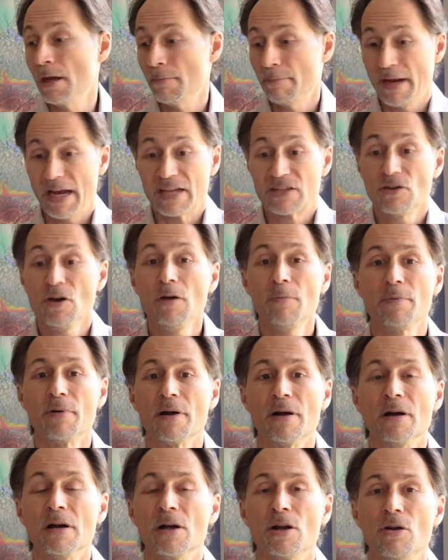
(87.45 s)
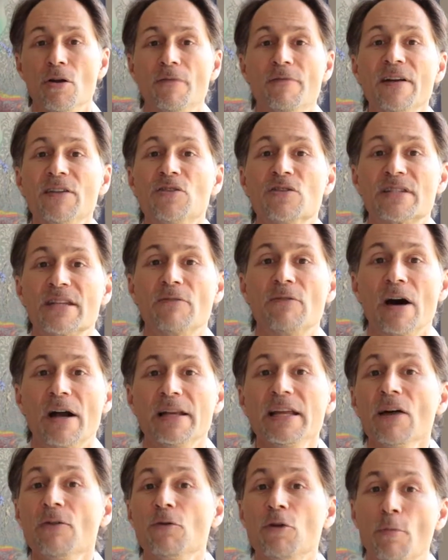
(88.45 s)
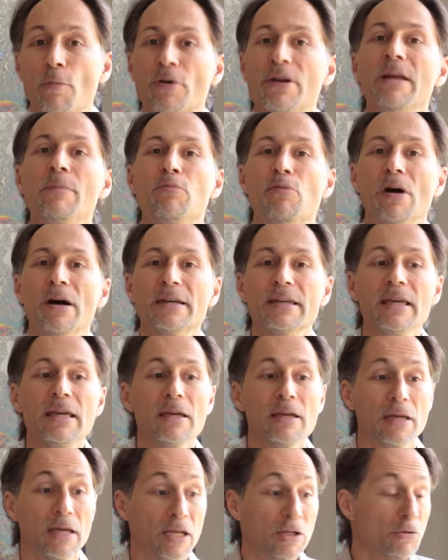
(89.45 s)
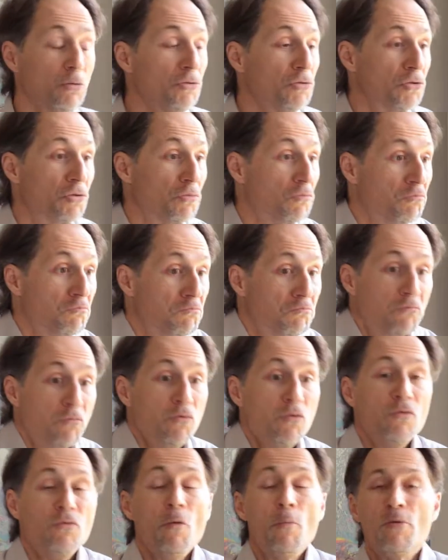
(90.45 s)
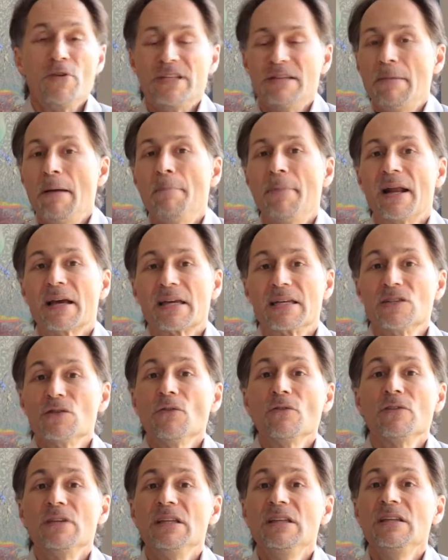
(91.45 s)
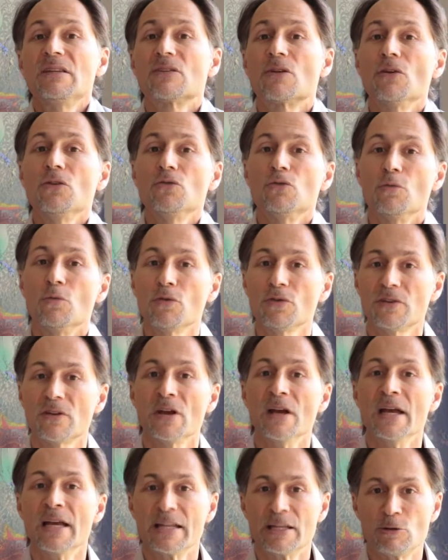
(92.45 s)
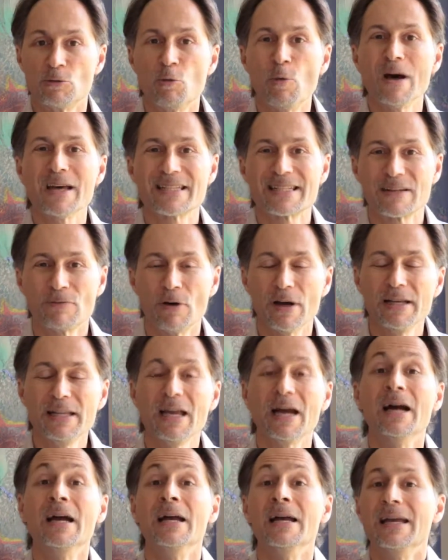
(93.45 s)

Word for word: Par exemple, le fait de savoir lire, vous le prenez pour acquis. Et donc, vous ne vous posez même pas la question, vous dites que tout le monde doit savoir lire.